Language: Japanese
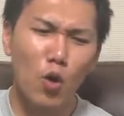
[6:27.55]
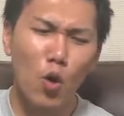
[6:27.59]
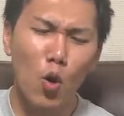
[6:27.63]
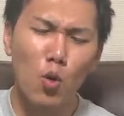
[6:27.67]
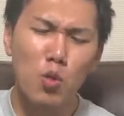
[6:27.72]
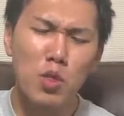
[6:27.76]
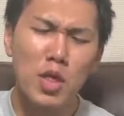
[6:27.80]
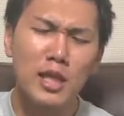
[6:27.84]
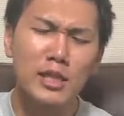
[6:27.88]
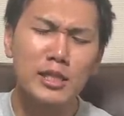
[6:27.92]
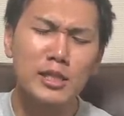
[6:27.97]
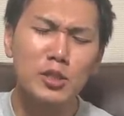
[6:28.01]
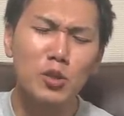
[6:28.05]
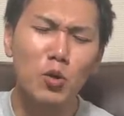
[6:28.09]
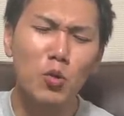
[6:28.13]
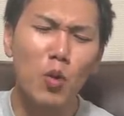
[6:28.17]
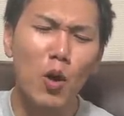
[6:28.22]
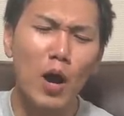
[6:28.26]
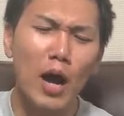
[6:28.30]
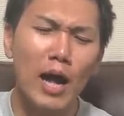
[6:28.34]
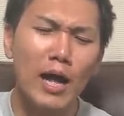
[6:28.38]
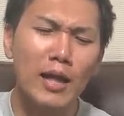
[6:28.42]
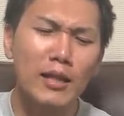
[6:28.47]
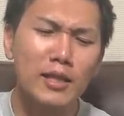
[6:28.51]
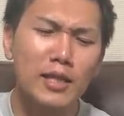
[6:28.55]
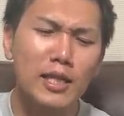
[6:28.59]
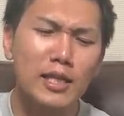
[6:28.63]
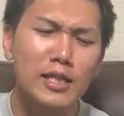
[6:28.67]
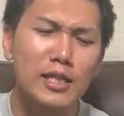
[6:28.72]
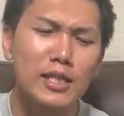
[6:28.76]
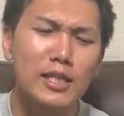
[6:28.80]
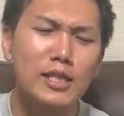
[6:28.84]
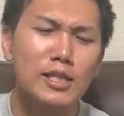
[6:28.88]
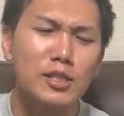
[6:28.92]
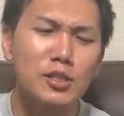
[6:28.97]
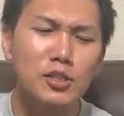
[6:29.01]
同じとこあんた弾
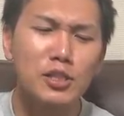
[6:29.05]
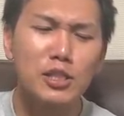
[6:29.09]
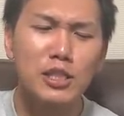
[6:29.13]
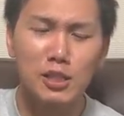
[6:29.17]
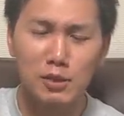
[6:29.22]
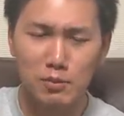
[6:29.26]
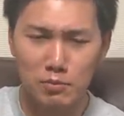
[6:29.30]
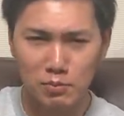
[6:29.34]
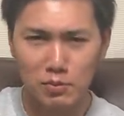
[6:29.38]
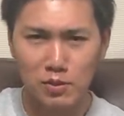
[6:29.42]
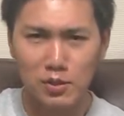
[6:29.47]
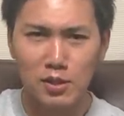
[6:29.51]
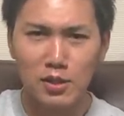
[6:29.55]
きすぎ。